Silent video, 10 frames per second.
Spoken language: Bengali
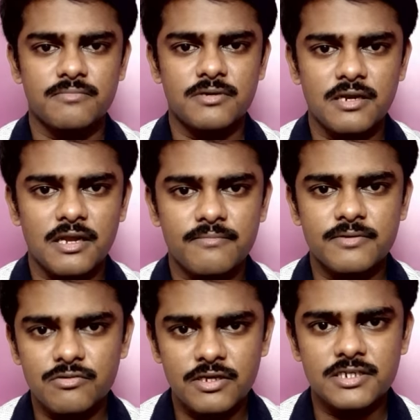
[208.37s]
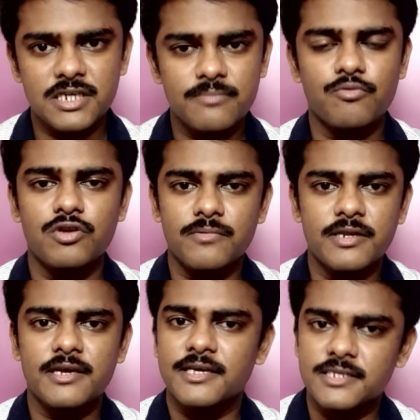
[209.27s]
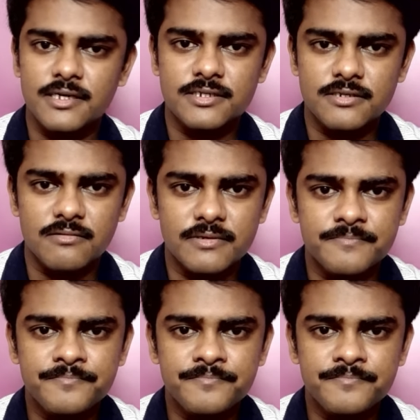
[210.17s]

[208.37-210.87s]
আপনার লাভটাও ঠিক সেই পরিমাণের কাছাকাছি হবে